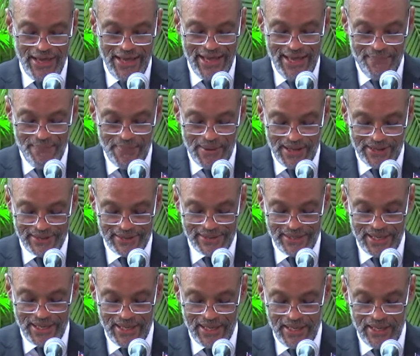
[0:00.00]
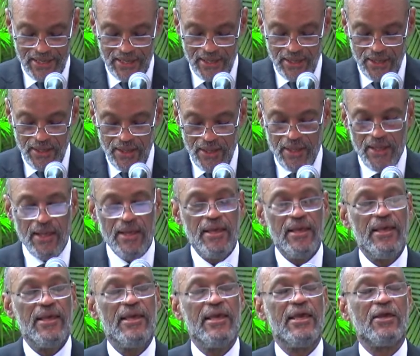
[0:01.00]
impartiales
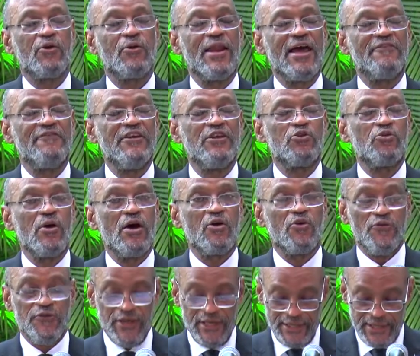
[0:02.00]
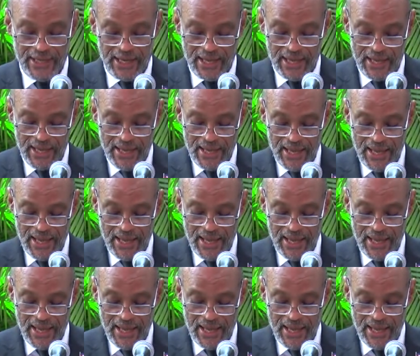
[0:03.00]
et que la victoire reviendra